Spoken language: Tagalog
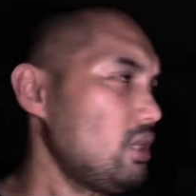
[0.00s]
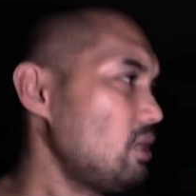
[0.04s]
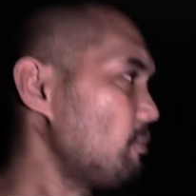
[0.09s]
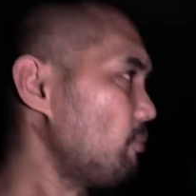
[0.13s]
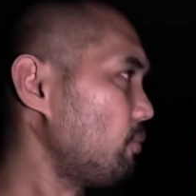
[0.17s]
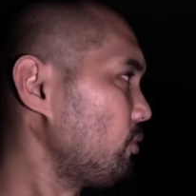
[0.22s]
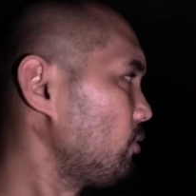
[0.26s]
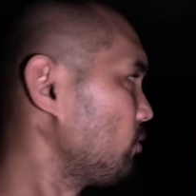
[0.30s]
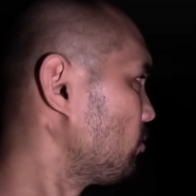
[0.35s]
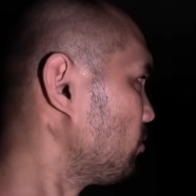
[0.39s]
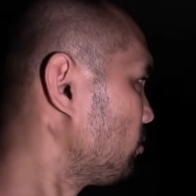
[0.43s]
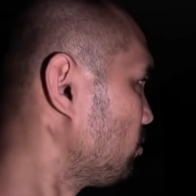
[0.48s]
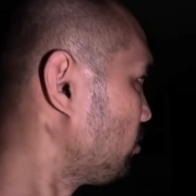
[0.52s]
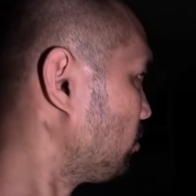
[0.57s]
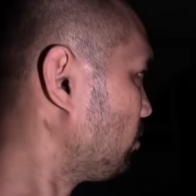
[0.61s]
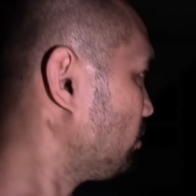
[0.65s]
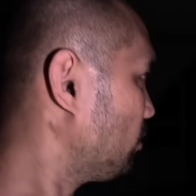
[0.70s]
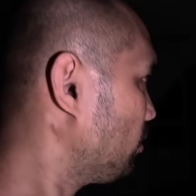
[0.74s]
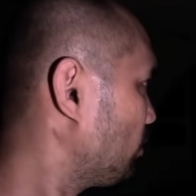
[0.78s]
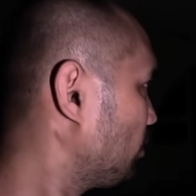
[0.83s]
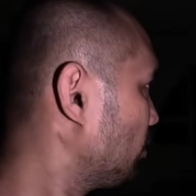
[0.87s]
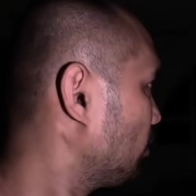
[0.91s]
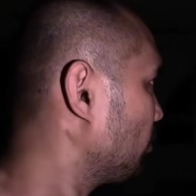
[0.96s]
ina boy, oh.
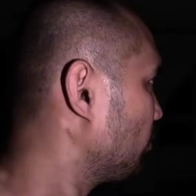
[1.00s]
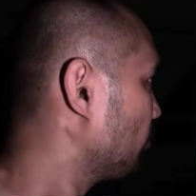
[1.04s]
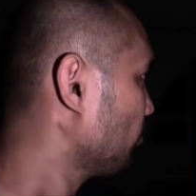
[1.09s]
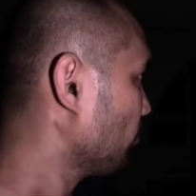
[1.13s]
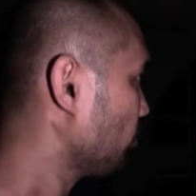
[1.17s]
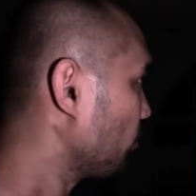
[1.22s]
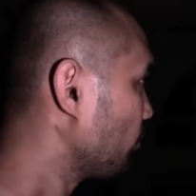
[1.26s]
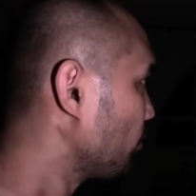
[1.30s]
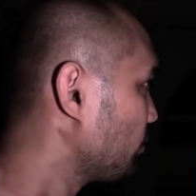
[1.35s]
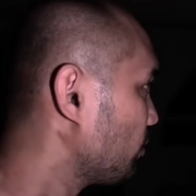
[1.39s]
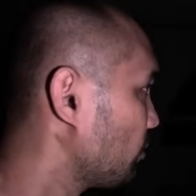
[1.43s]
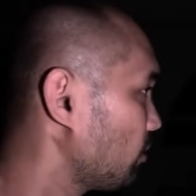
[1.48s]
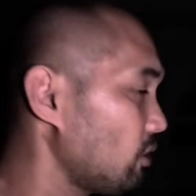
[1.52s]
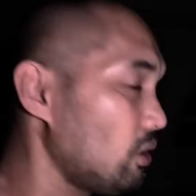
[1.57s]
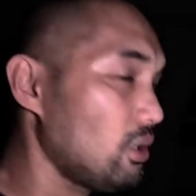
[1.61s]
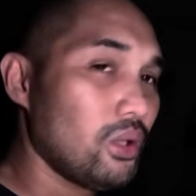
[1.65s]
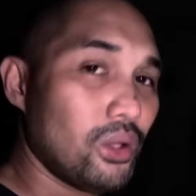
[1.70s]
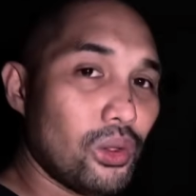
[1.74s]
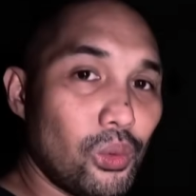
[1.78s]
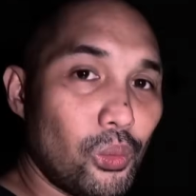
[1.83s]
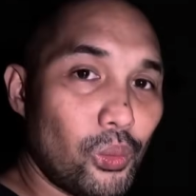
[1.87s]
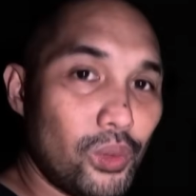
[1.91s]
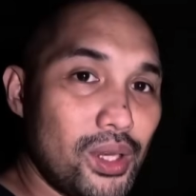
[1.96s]
Ano? Boy,
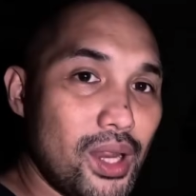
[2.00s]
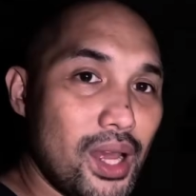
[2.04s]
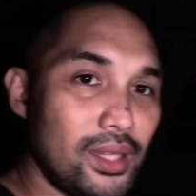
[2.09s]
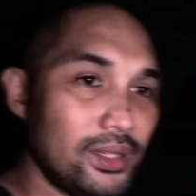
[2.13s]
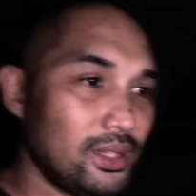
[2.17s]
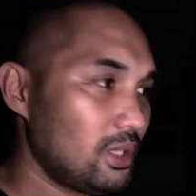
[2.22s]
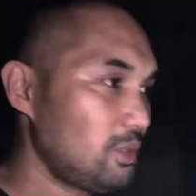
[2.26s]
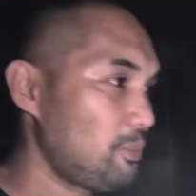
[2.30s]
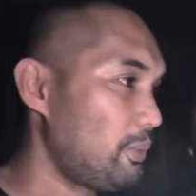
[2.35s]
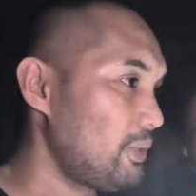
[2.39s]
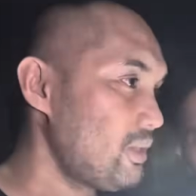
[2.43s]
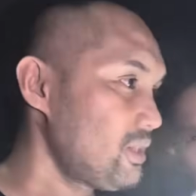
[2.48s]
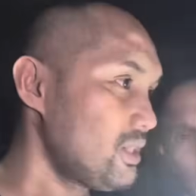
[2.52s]
ano? 100%